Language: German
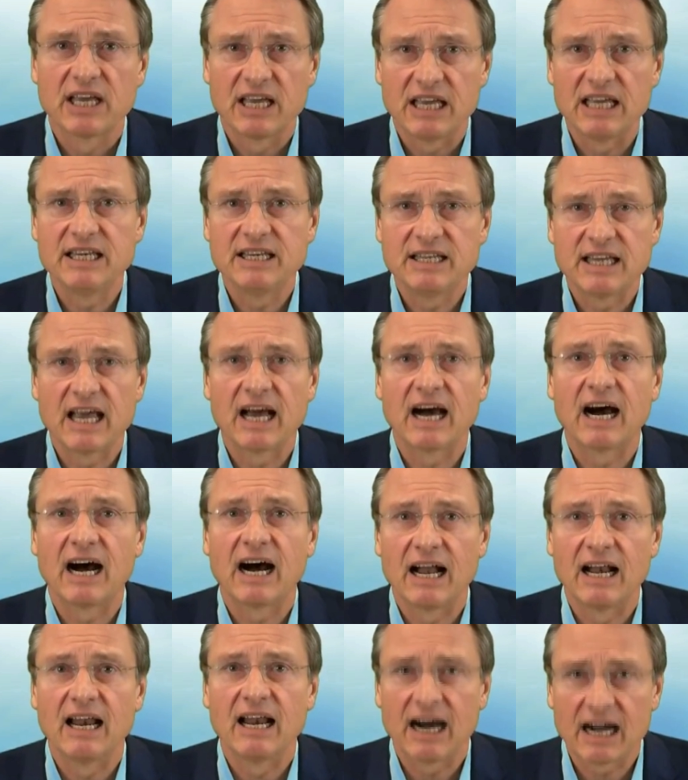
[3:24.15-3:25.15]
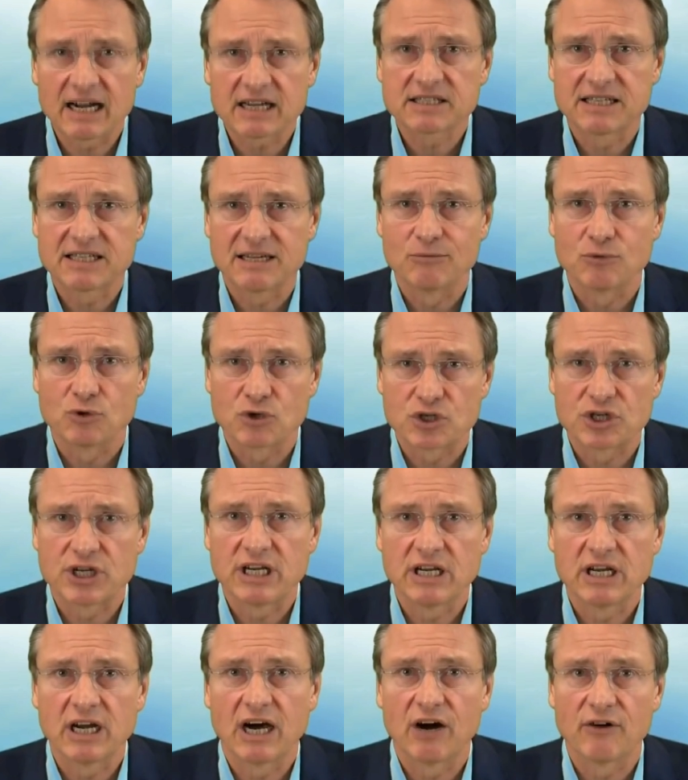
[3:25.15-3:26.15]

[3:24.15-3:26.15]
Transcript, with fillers: in der Al-Aqsa-Moschee